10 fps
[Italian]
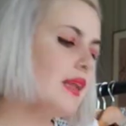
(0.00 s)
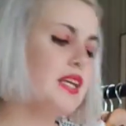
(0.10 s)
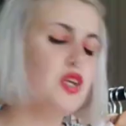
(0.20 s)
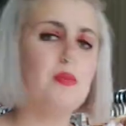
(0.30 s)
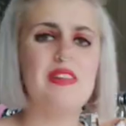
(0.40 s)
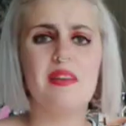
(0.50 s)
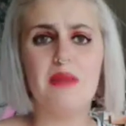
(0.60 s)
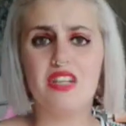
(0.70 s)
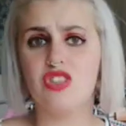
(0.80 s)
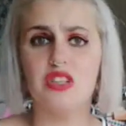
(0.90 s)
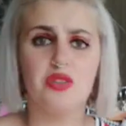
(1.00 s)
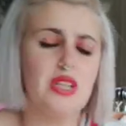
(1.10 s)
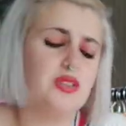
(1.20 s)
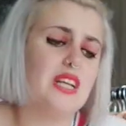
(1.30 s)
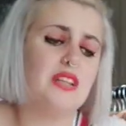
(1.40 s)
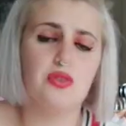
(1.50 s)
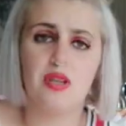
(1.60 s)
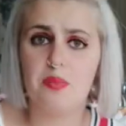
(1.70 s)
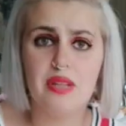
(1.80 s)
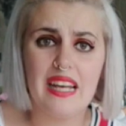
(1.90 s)
Io l'ho presa in braccio, tanto ho detto, tanto non
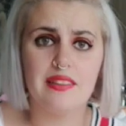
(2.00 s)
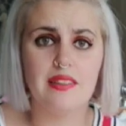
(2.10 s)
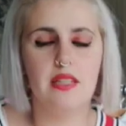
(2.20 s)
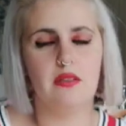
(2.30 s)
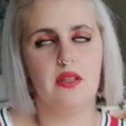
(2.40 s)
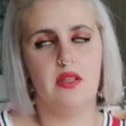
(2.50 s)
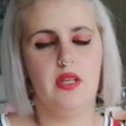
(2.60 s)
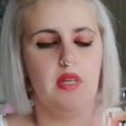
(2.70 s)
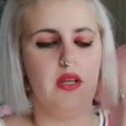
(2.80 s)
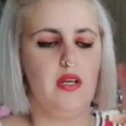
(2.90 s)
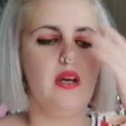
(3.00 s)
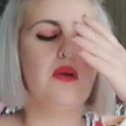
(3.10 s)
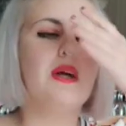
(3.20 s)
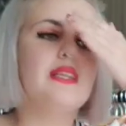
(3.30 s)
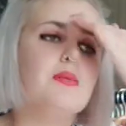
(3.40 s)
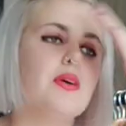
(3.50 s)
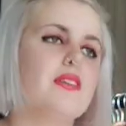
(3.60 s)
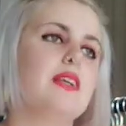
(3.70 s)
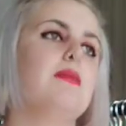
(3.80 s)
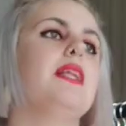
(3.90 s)
ho più denti. Quanti
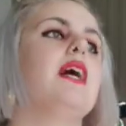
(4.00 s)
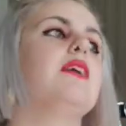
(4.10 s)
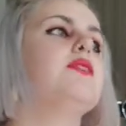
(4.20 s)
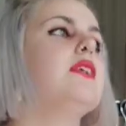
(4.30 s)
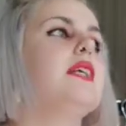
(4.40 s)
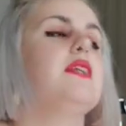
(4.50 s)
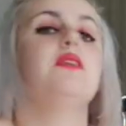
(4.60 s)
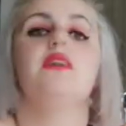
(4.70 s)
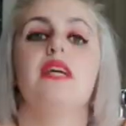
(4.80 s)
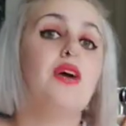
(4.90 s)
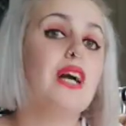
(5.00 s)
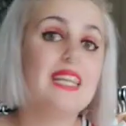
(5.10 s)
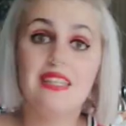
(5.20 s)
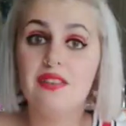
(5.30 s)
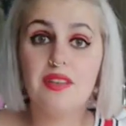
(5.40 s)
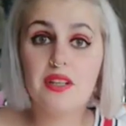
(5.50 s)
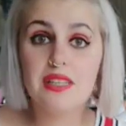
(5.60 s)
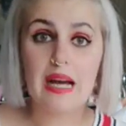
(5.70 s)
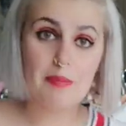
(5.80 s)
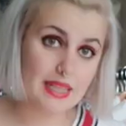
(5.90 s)
morsi che mi ha dato. E ero, ero anche in
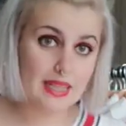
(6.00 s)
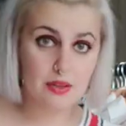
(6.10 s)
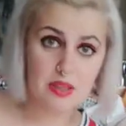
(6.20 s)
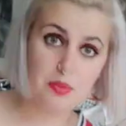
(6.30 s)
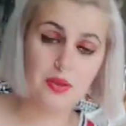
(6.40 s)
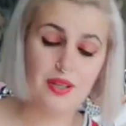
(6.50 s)
difficoltà perché ero tipo